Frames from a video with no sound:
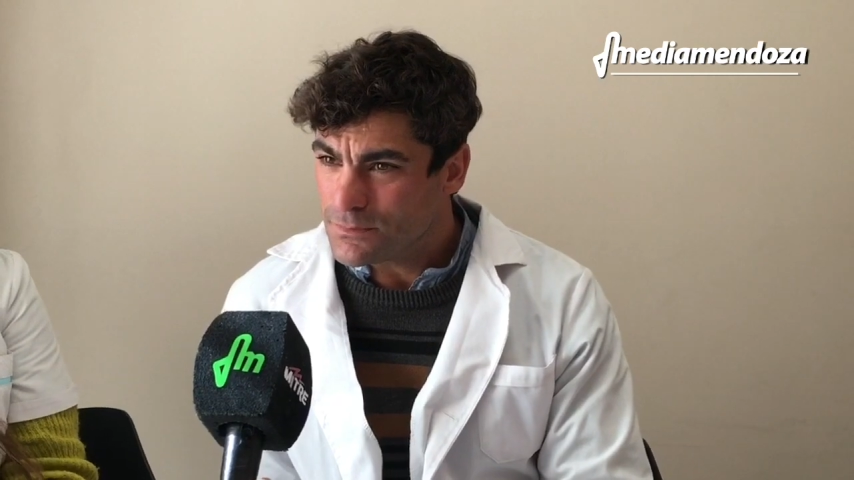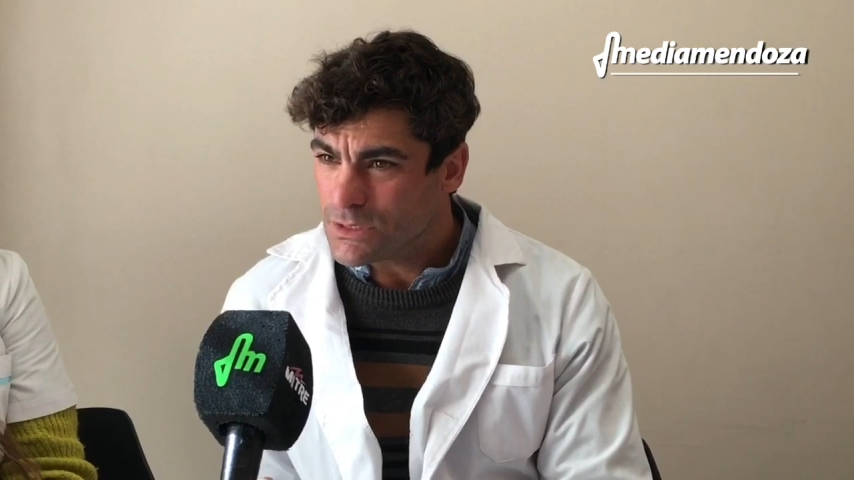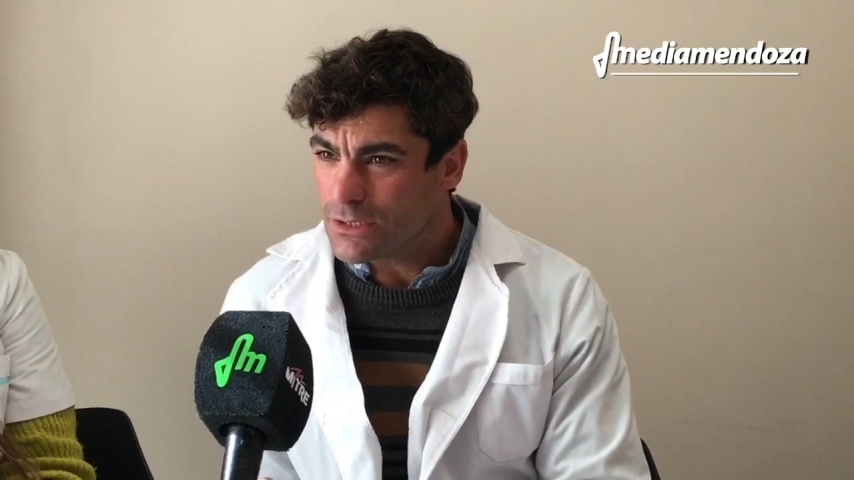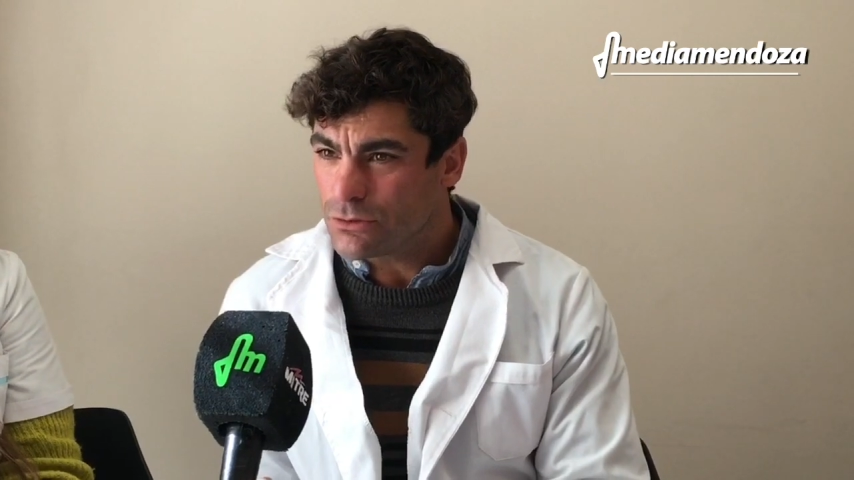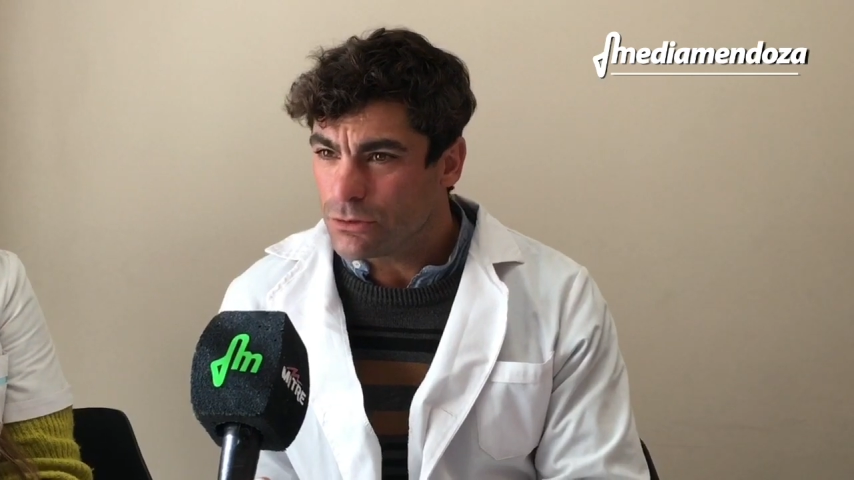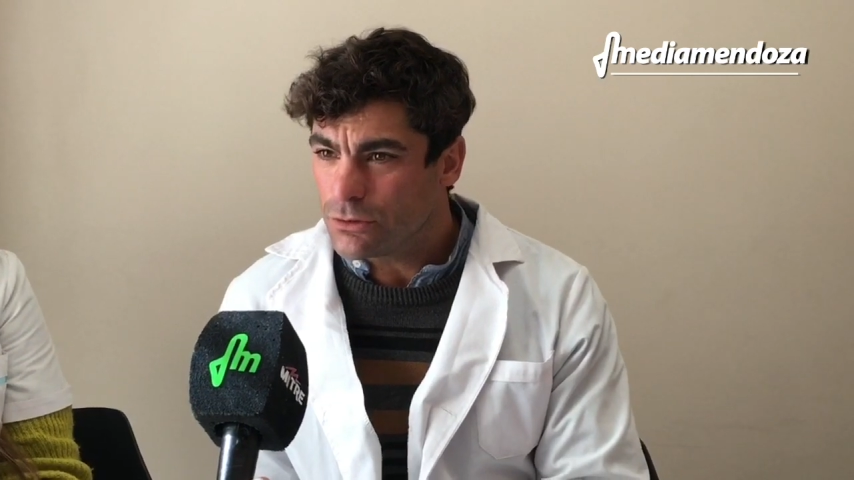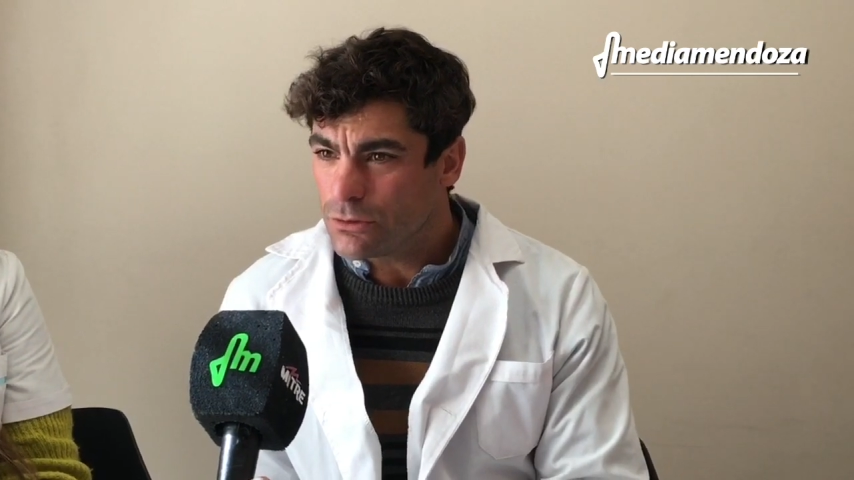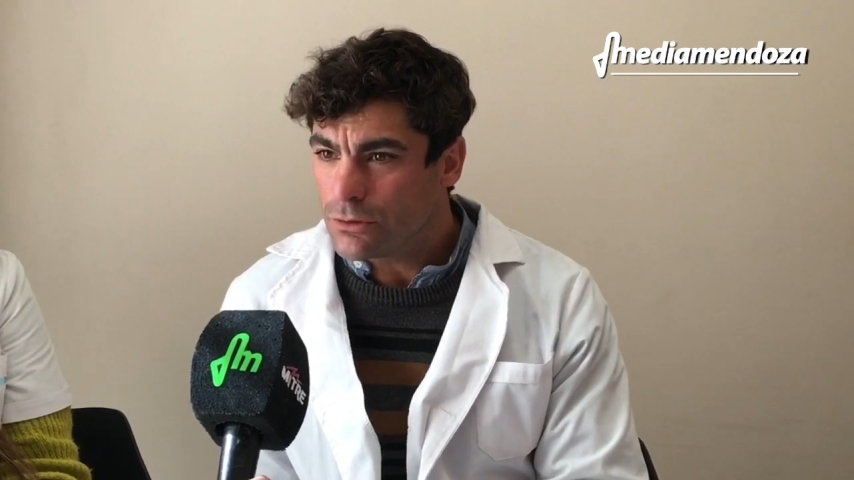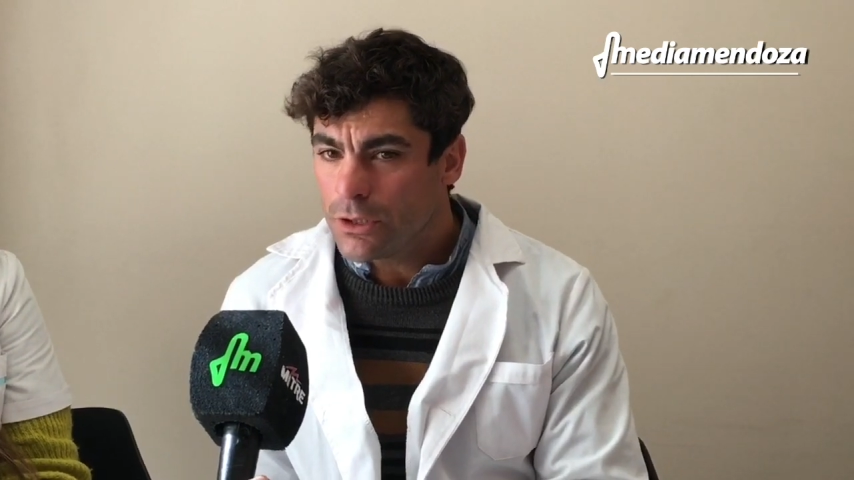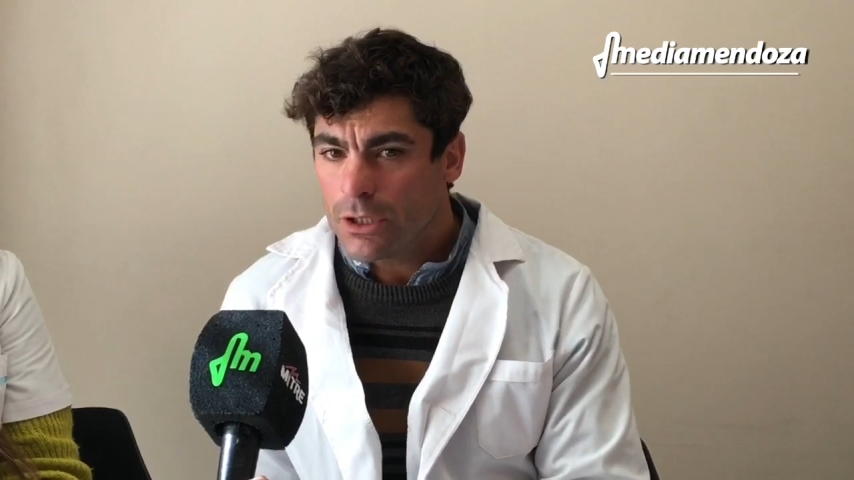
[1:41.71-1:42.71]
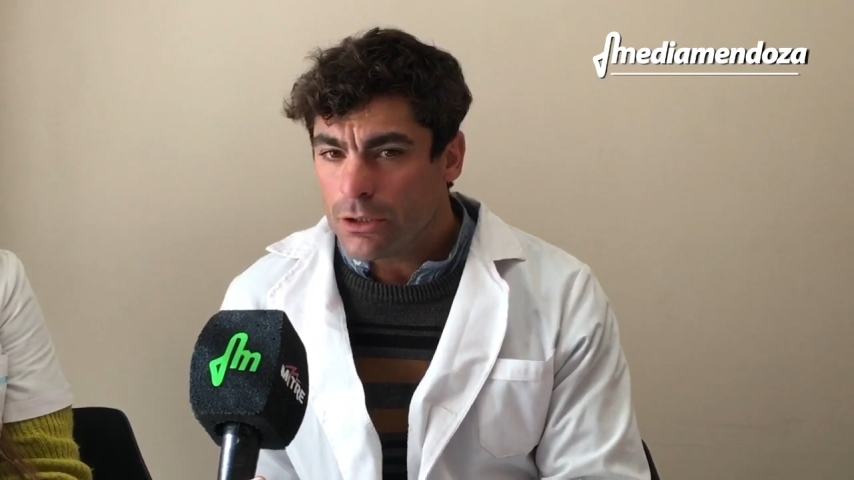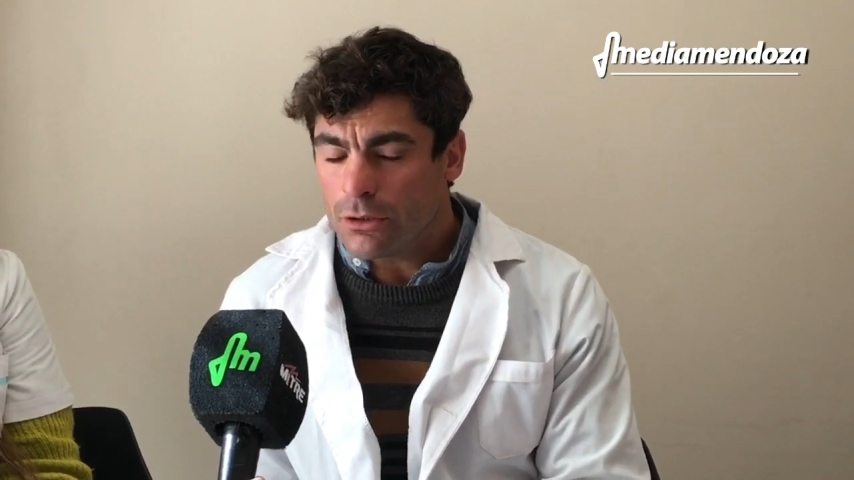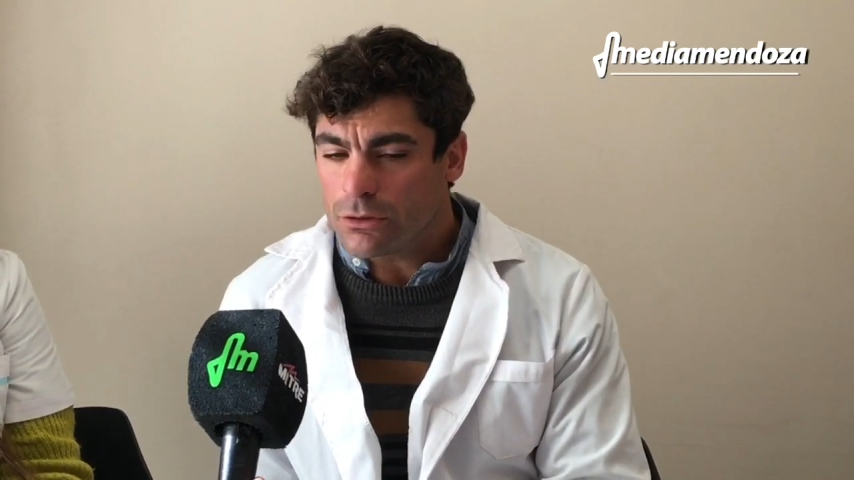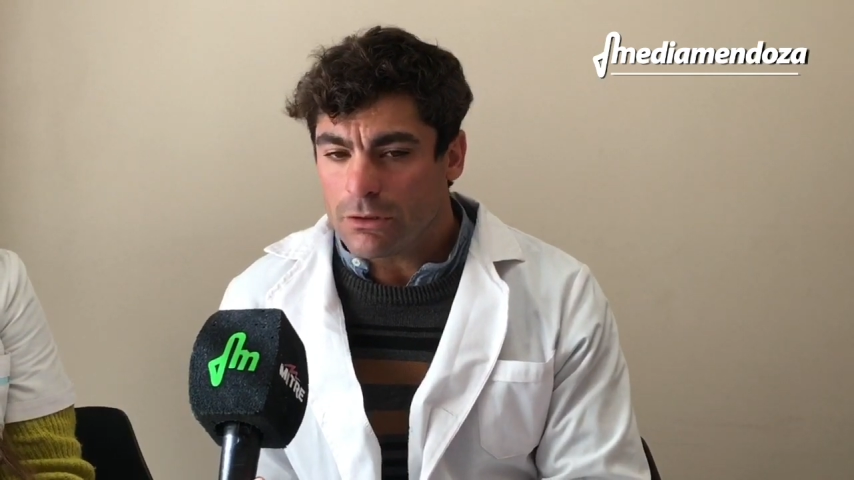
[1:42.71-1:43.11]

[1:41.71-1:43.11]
eso no, no te